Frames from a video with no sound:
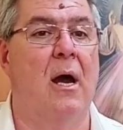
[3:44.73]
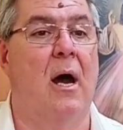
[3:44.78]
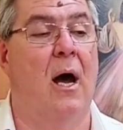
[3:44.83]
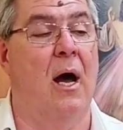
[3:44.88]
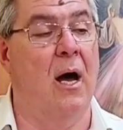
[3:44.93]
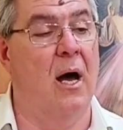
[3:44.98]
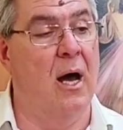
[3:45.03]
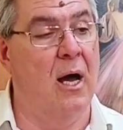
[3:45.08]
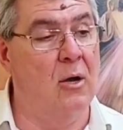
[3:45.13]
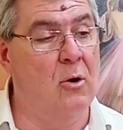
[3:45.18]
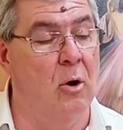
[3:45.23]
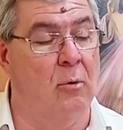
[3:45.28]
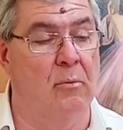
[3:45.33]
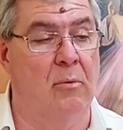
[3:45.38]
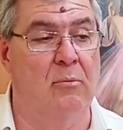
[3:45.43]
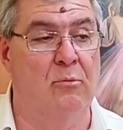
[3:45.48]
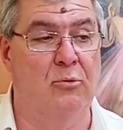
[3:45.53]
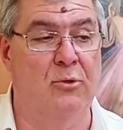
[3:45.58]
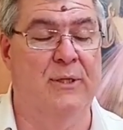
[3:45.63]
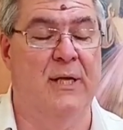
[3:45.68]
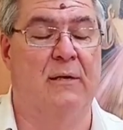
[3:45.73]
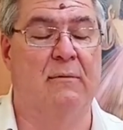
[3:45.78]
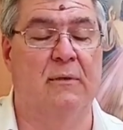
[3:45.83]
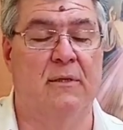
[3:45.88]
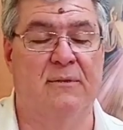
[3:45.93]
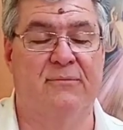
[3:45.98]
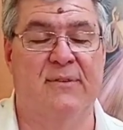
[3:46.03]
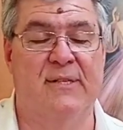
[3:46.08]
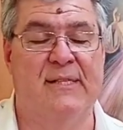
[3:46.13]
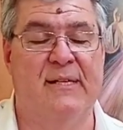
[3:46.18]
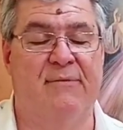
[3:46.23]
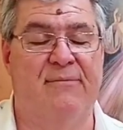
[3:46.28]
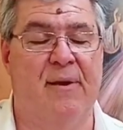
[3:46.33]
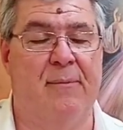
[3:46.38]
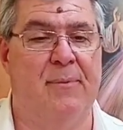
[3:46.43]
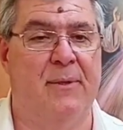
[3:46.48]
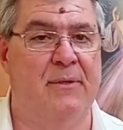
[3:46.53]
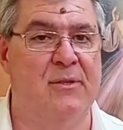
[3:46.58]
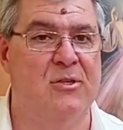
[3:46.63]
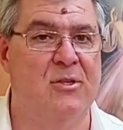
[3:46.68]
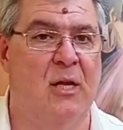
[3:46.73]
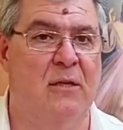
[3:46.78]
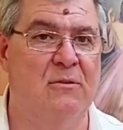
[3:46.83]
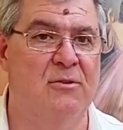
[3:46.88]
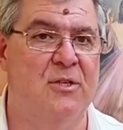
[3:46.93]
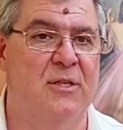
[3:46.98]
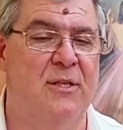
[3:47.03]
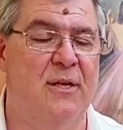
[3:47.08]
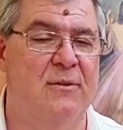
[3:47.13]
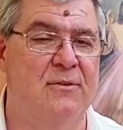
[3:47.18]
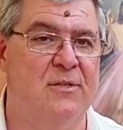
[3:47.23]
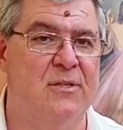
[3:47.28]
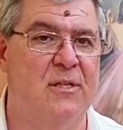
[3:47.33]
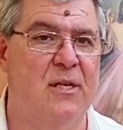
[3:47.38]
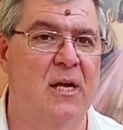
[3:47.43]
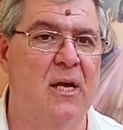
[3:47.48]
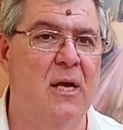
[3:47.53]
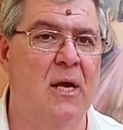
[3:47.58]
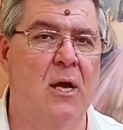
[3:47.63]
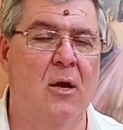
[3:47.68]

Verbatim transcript: Ó, oh, como muda quando você vê pelos olhos de Deus